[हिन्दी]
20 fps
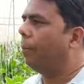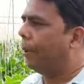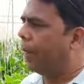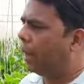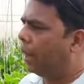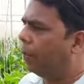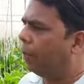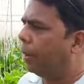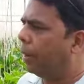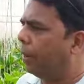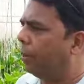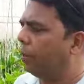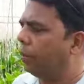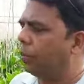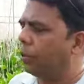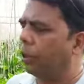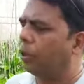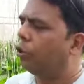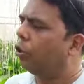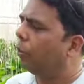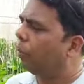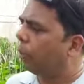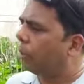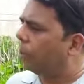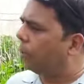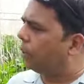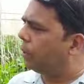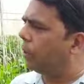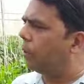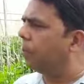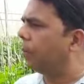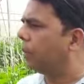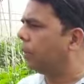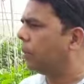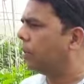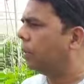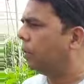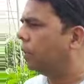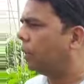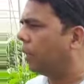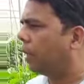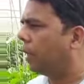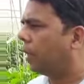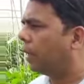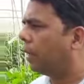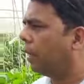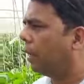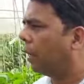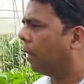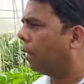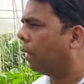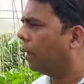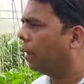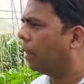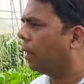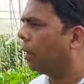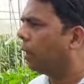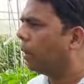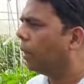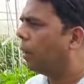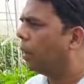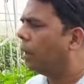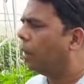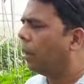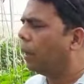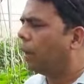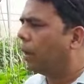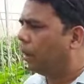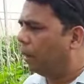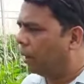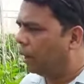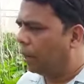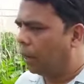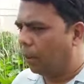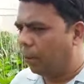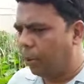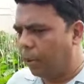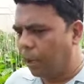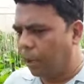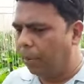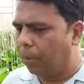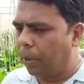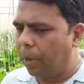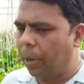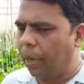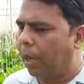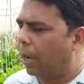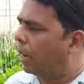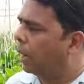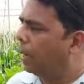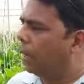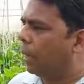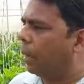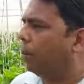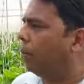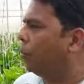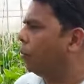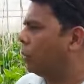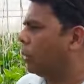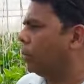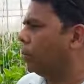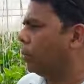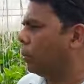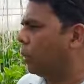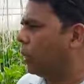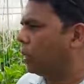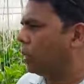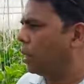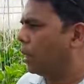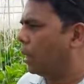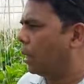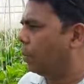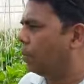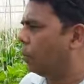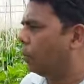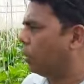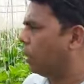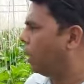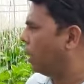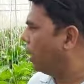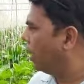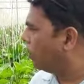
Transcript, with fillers: पहले मैंने सर्दियों में तो पच्चीस पच्चीस दिन तक रखी है लेकिन अभी गर्मी आ गई है मौसम थोड़ा सा गर्म हो गया